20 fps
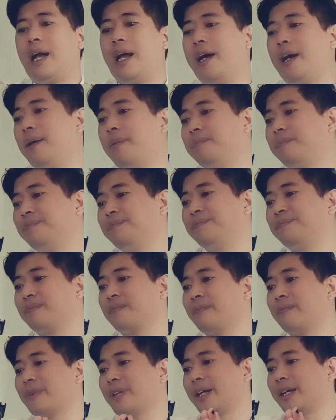
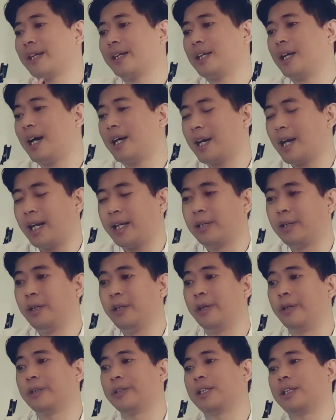Um, kita kenalan
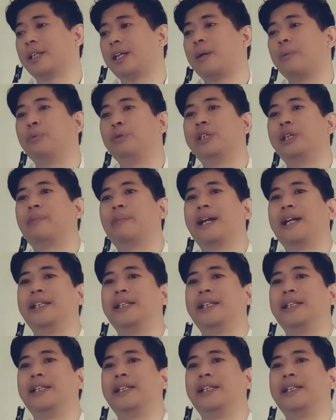dulu yuk tentang musik